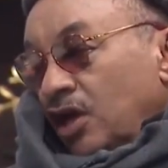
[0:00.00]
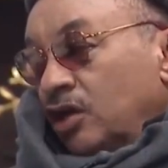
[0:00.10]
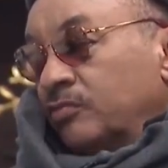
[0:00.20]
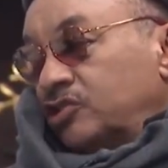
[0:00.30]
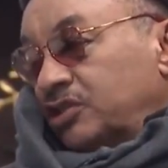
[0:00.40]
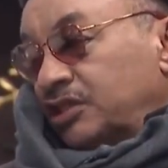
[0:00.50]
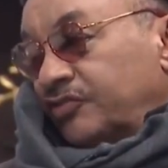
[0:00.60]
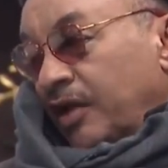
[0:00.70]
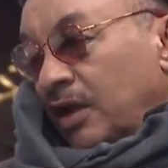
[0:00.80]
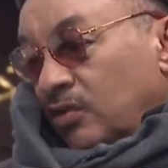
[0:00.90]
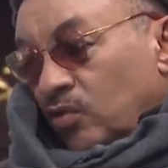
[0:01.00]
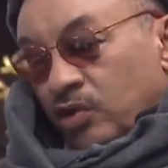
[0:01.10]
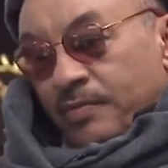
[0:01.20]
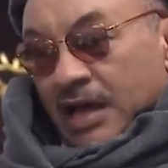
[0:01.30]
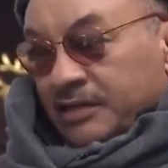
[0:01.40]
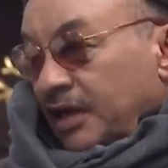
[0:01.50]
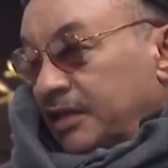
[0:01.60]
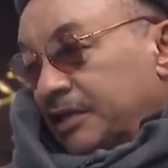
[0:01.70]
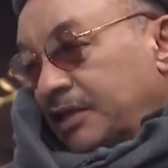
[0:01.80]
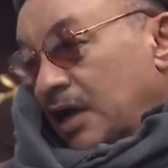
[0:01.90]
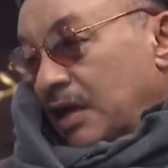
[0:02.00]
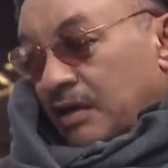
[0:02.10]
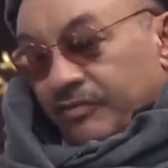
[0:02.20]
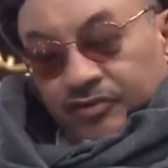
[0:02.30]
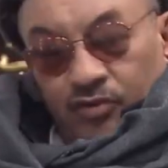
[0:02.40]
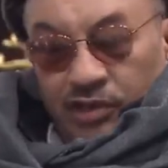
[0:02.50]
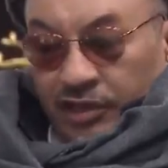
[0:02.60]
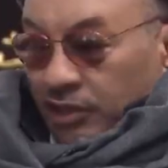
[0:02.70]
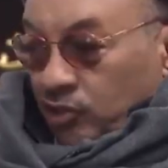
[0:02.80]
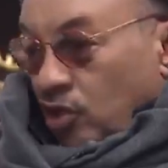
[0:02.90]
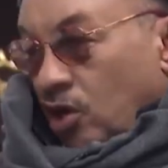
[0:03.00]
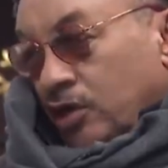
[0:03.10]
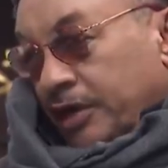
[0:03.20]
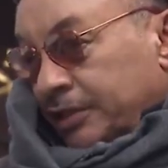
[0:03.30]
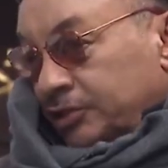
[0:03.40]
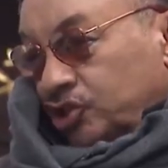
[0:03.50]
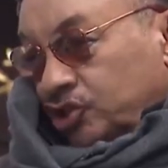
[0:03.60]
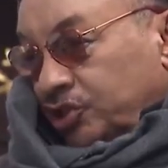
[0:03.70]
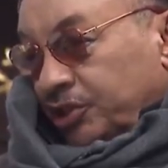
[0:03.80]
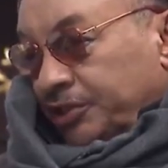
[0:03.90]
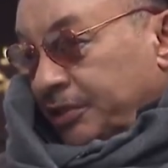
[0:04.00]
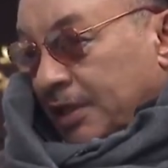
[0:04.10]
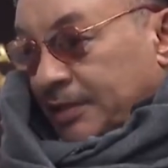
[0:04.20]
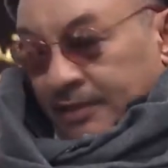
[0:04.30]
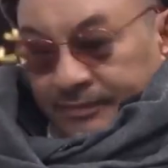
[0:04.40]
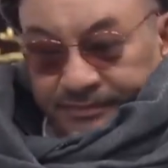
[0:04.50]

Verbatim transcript: المستشفى ويبات غادي كايا في وضع الكورونا الجديد هذا